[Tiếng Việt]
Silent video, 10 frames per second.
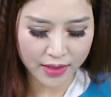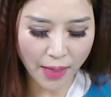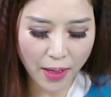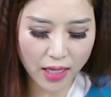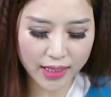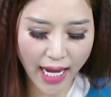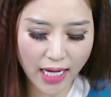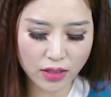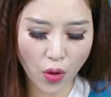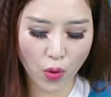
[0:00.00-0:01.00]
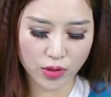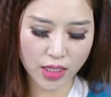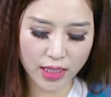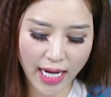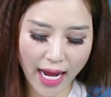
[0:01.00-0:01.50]
thấp hơn các tổ
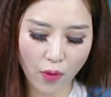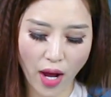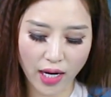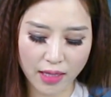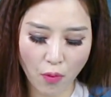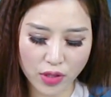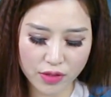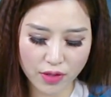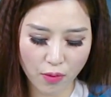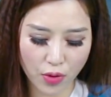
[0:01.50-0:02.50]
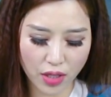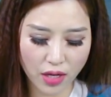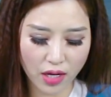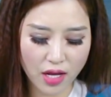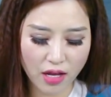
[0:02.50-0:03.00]
chức khác khoảng gần 4 triệu đồng một
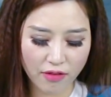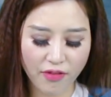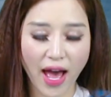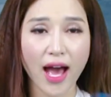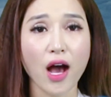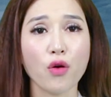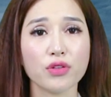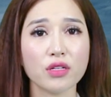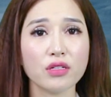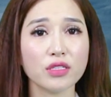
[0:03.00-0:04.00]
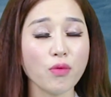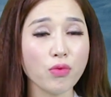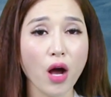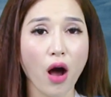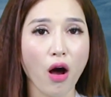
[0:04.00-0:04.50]
lượng và hầu như không
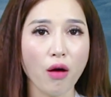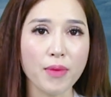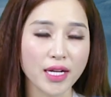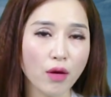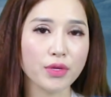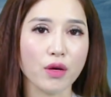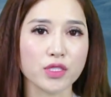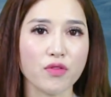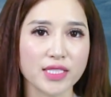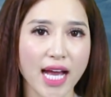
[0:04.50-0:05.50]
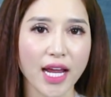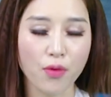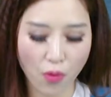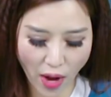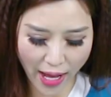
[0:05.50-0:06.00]
có biến động nhiều so với giá ngày
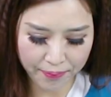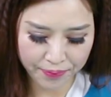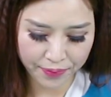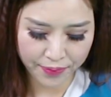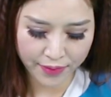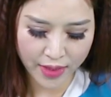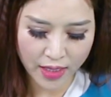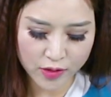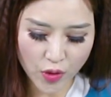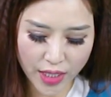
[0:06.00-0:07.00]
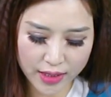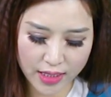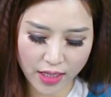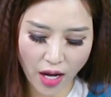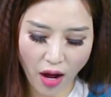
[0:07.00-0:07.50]
hôm qua. Duy
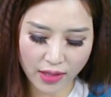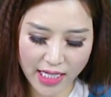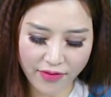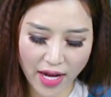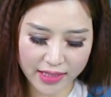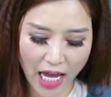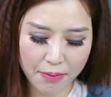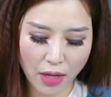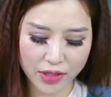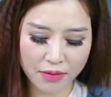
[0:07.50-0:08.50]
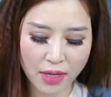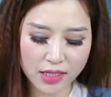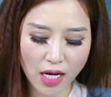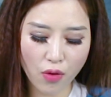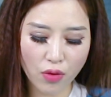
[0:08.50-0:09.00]
chỉ có giá vàng tại Bảo Tín Minh
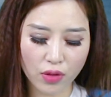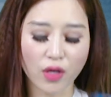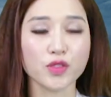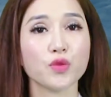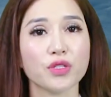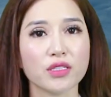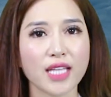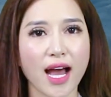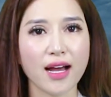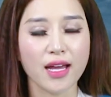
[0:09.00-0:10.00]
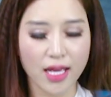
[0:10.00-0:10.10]
Châu có xu hướng tăng,